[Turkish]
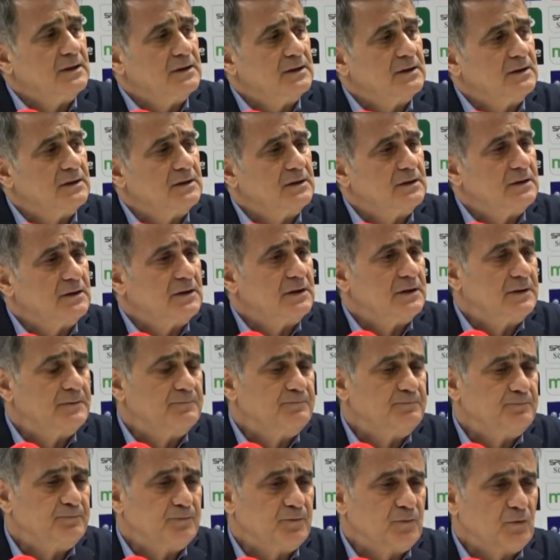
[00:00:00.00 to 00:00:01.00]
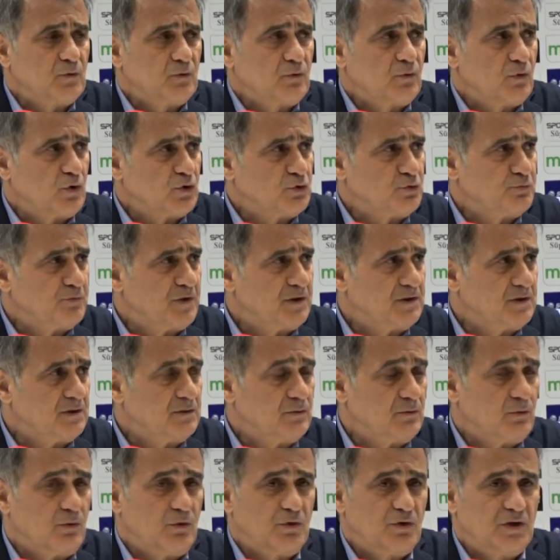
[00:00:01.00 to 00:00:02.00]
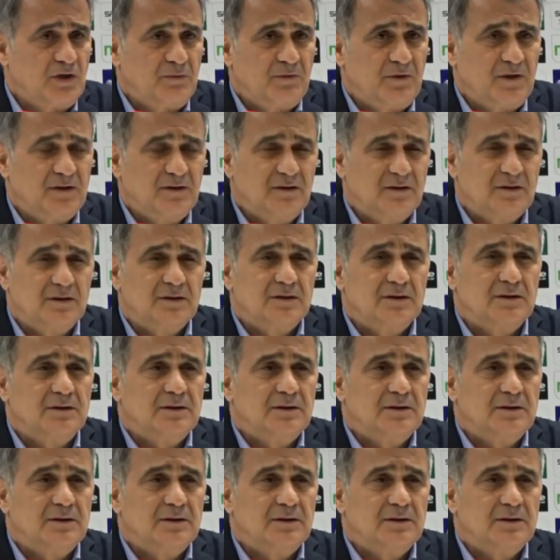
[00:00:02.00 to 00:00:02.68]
E, koşmanın, oynamanın,